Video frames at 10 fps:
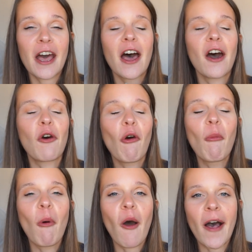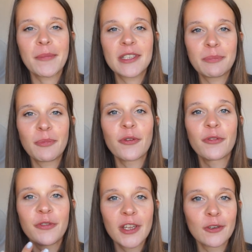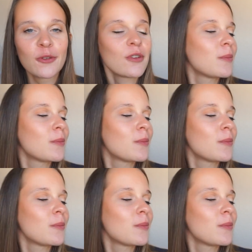un roman un petit peu feel good,